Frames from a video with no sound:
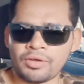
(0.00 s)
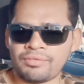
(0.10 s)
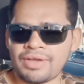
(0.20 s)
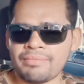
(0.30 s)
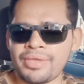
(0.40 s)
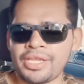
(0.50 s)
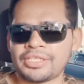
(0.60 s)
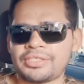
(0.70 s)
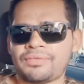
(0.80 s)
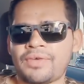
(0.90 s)

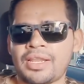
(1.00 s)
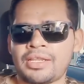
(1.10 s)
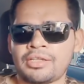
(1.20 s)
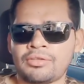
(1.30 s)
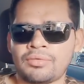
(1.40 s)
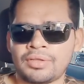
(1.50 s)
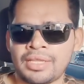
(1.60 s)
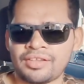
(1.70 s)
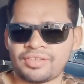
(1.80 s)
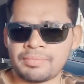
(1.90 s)
novamente falando
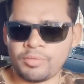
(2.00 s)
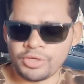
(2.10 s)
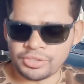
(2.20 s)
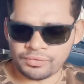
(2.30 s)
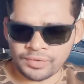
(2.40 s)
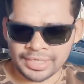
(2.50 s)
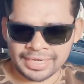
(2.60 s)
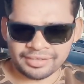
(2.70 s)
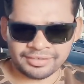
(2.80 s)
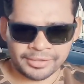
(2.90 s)
dessa
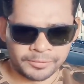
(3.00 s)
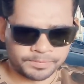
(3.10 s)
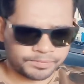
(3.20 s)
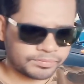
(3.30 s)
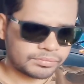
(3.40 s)
modificação